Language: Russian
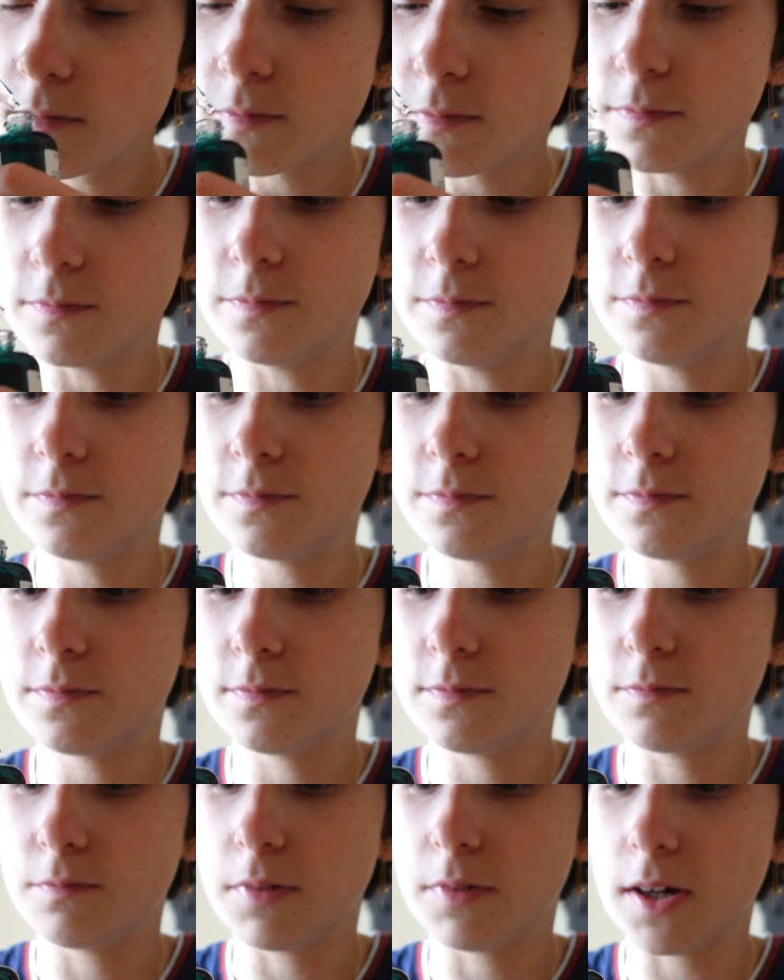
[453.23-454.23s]

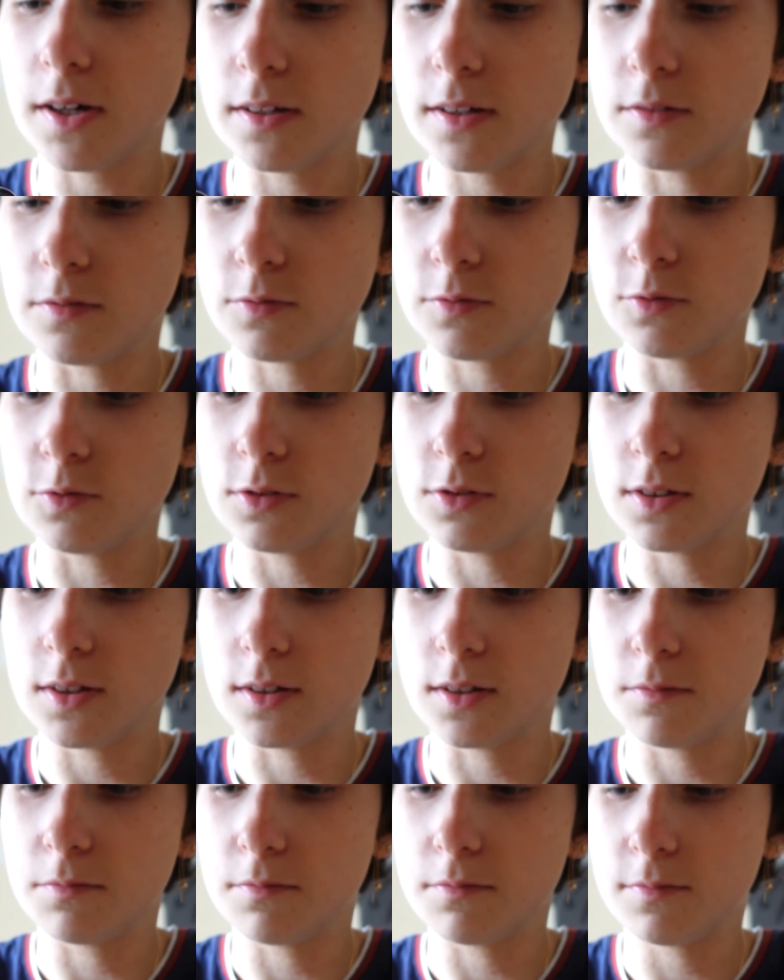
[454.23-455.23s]
Ммм, пахнет
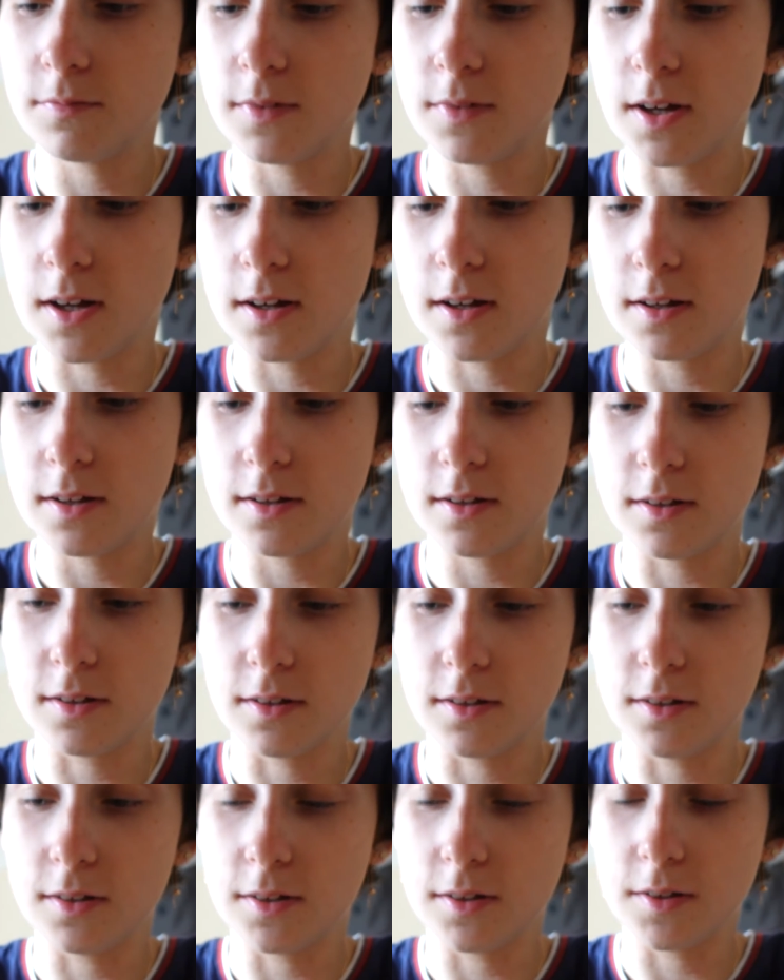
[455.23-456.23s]
вкусно.
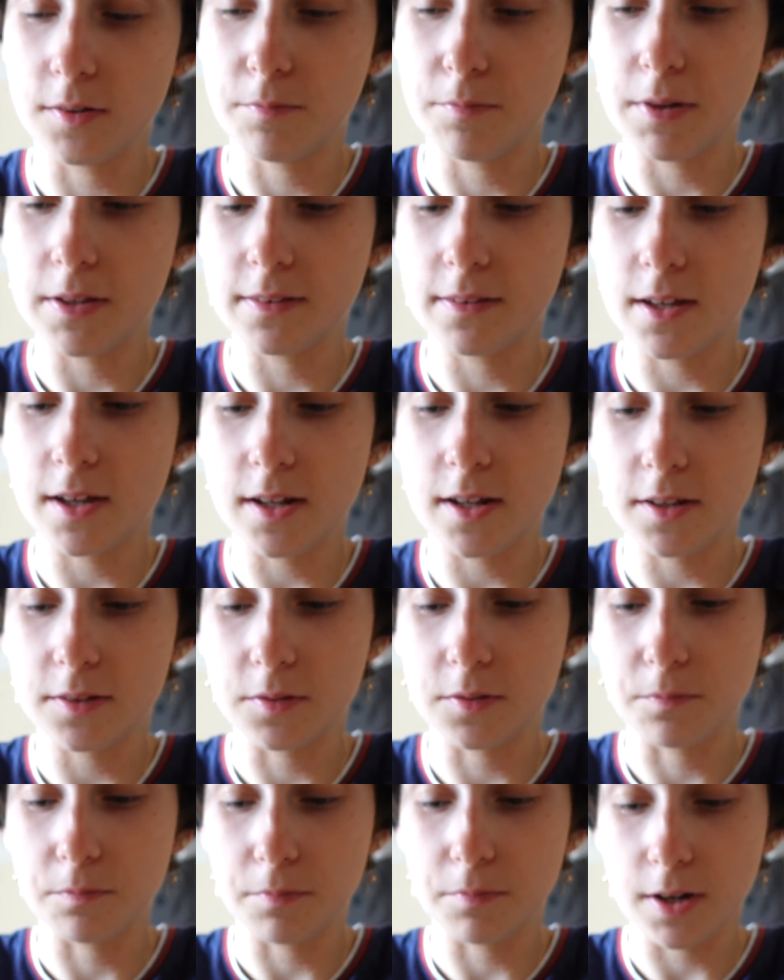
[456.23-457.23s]
Э,
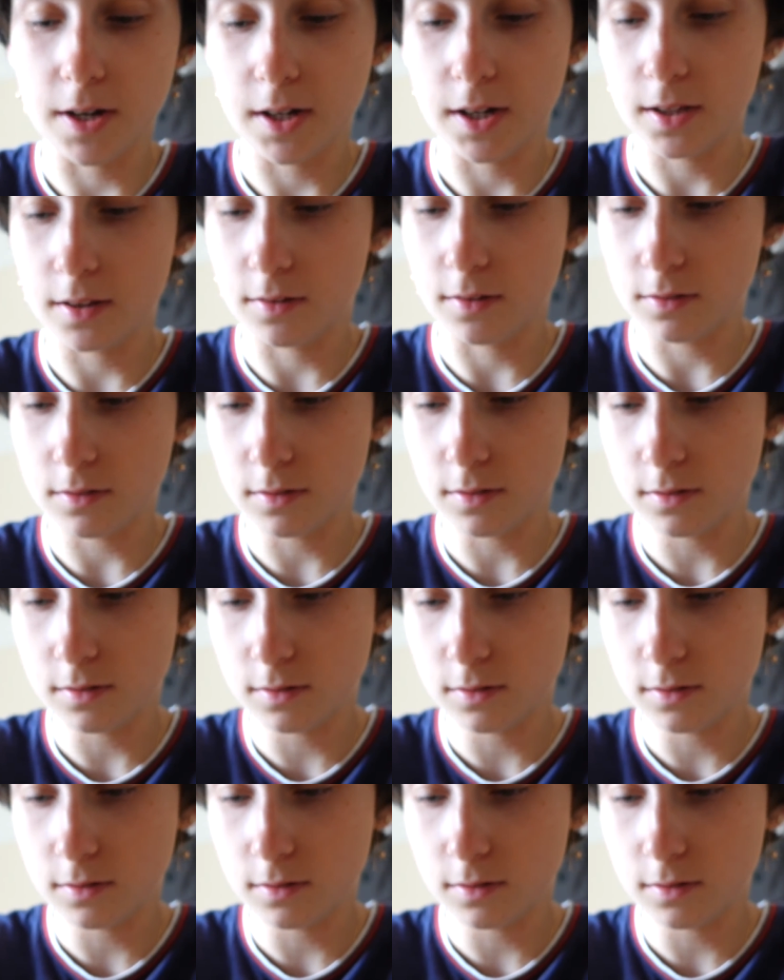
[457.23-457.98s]
мандарином пахнет.